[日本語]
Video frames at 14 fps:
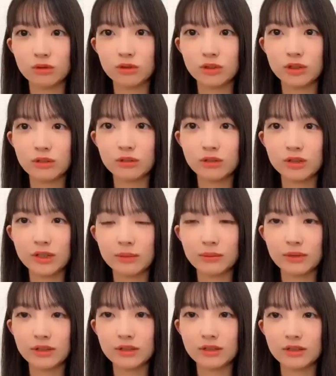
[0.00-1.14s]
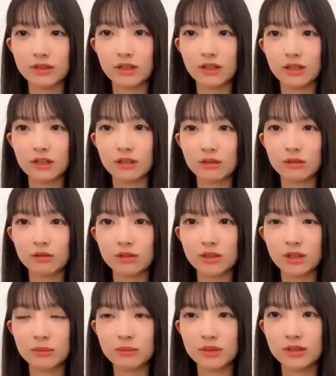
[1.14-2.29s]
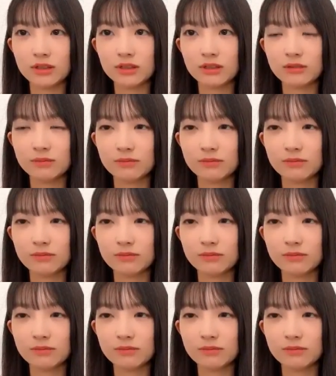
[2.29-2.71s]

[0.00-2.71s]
水気をつけますありがとうございます